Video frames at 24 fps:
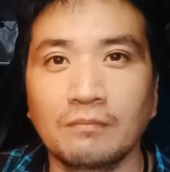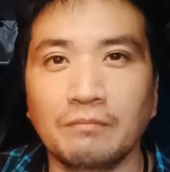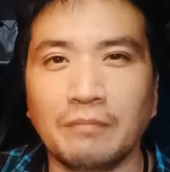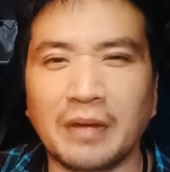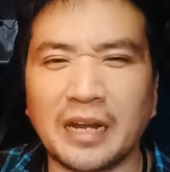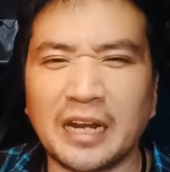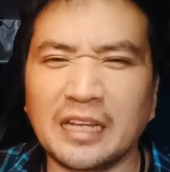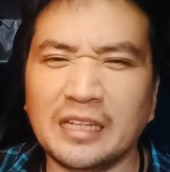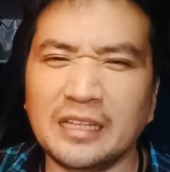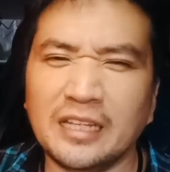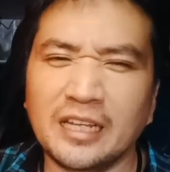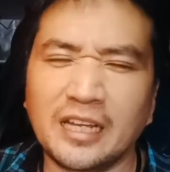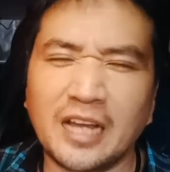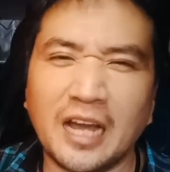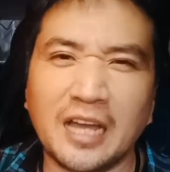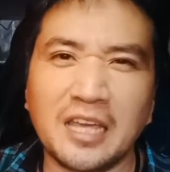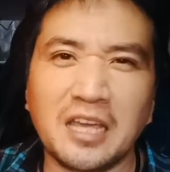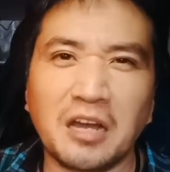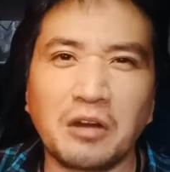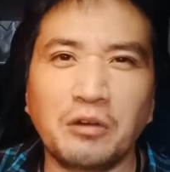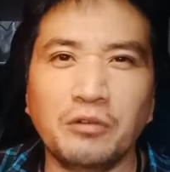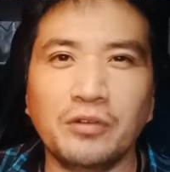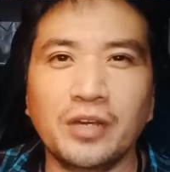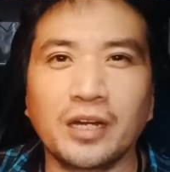Parang hindi
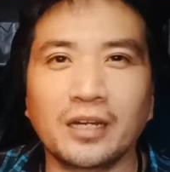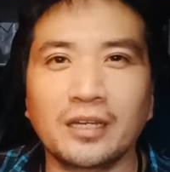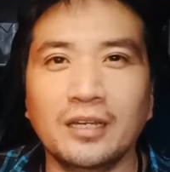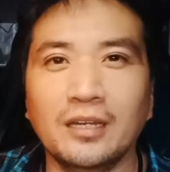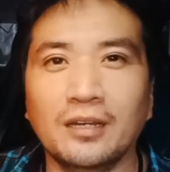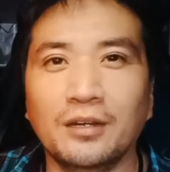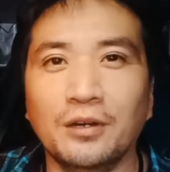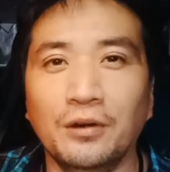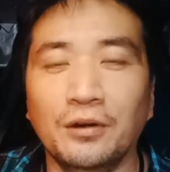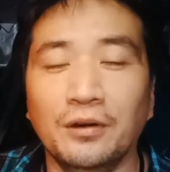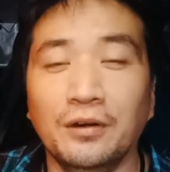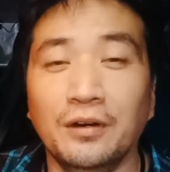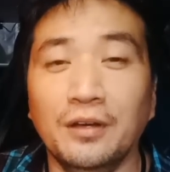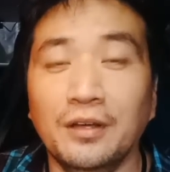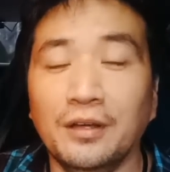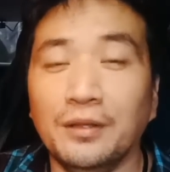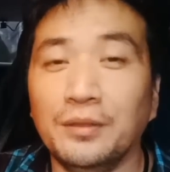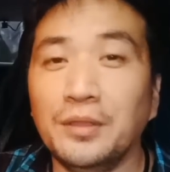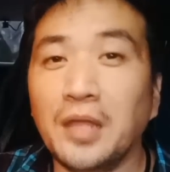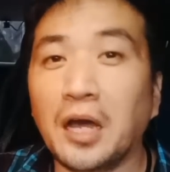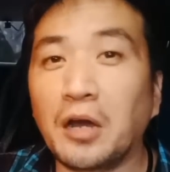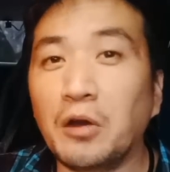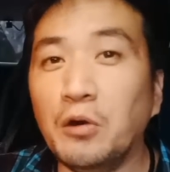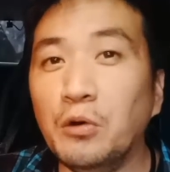kaya Kuya Kiko.
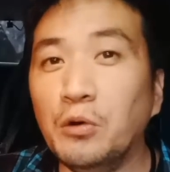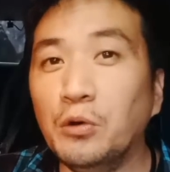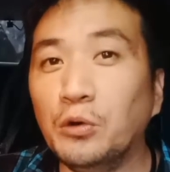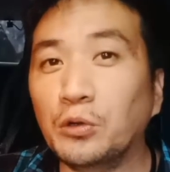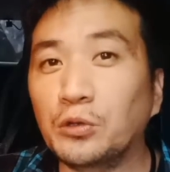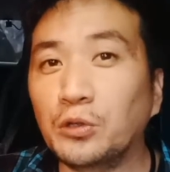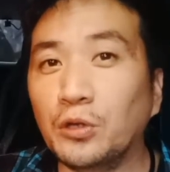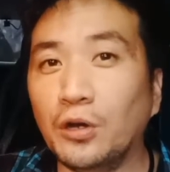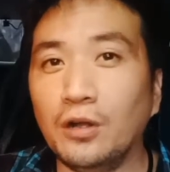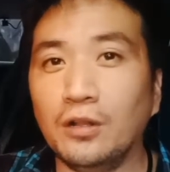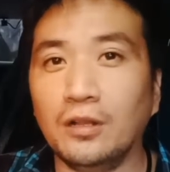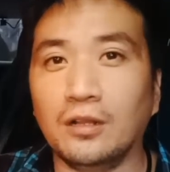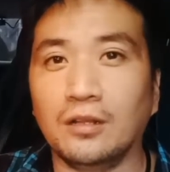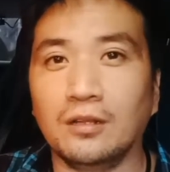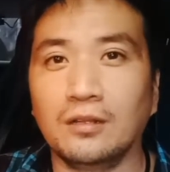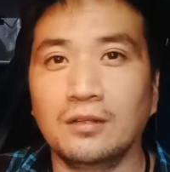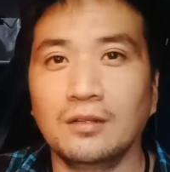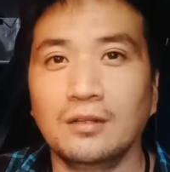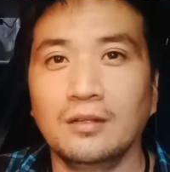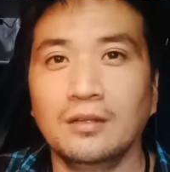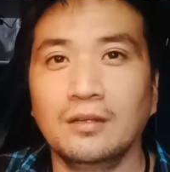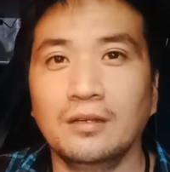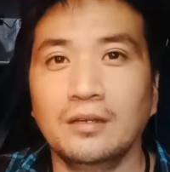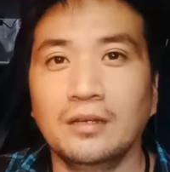Naku utol,
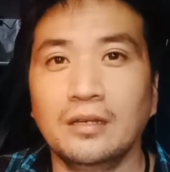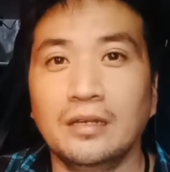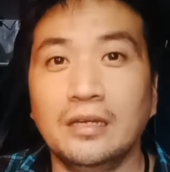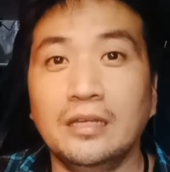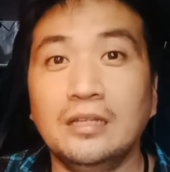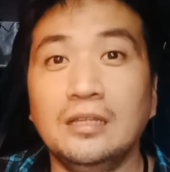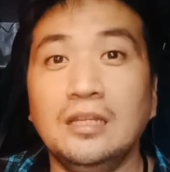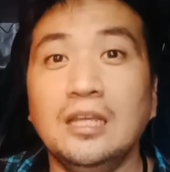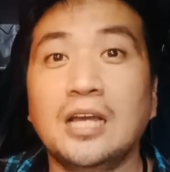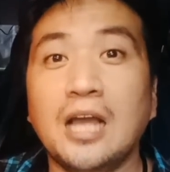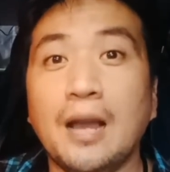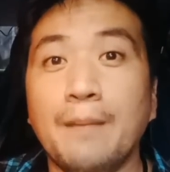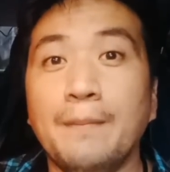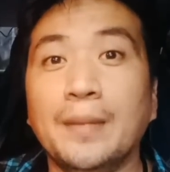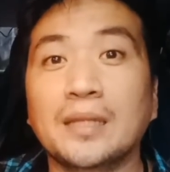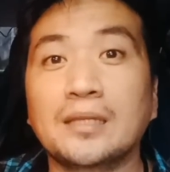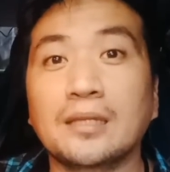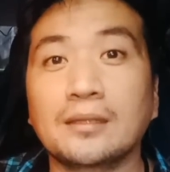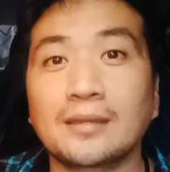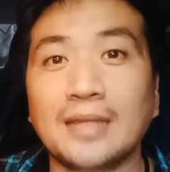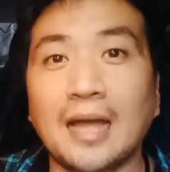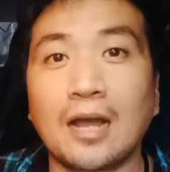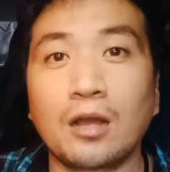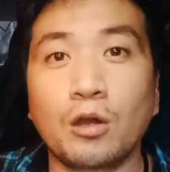hindi ka
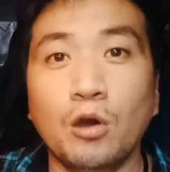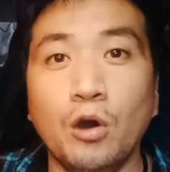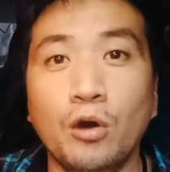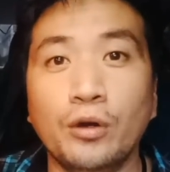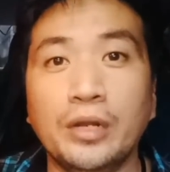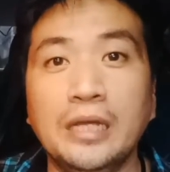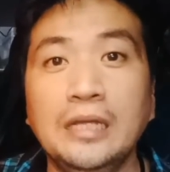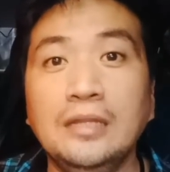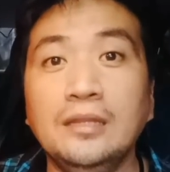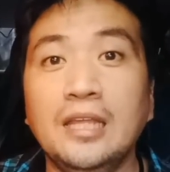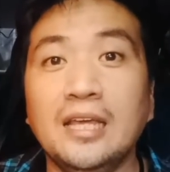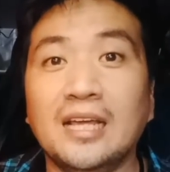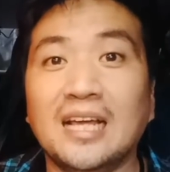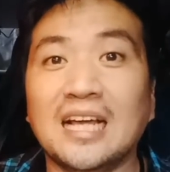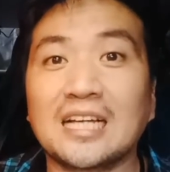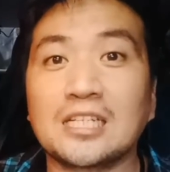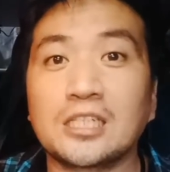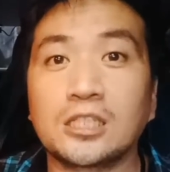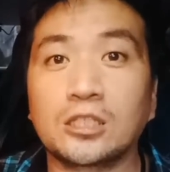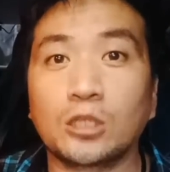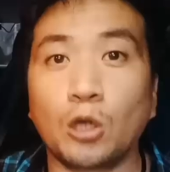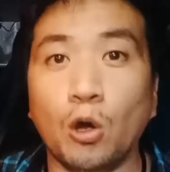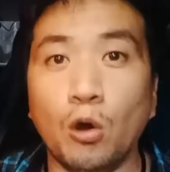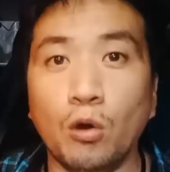matatag or hindi ka
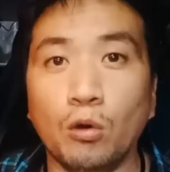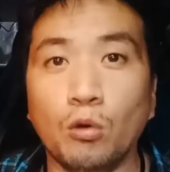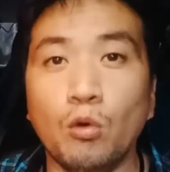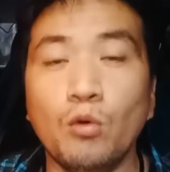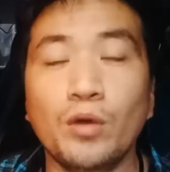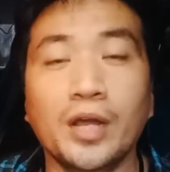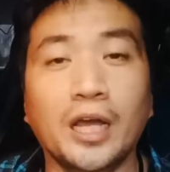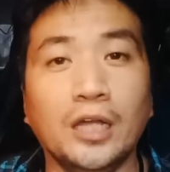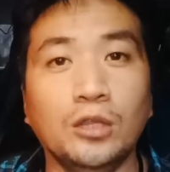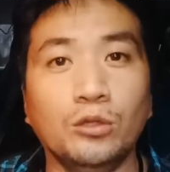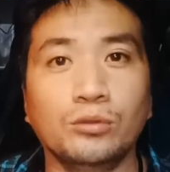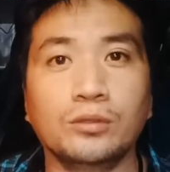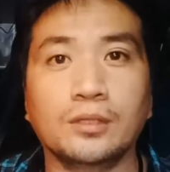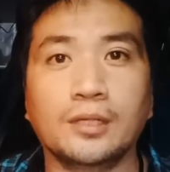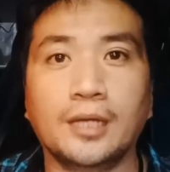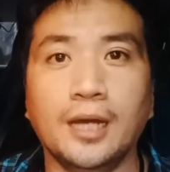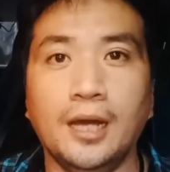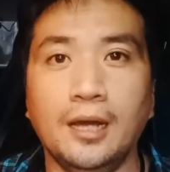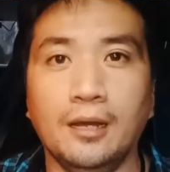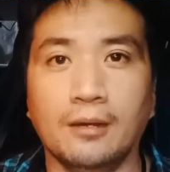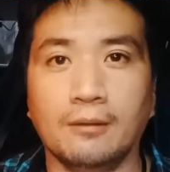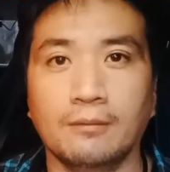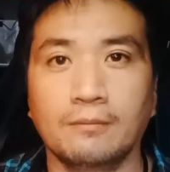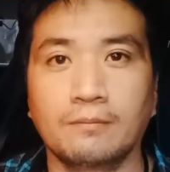strong kung ganun
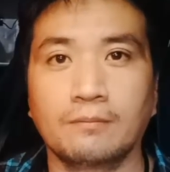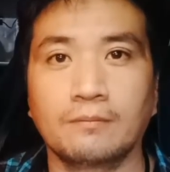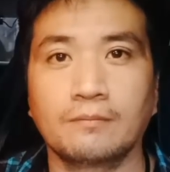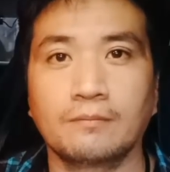ka.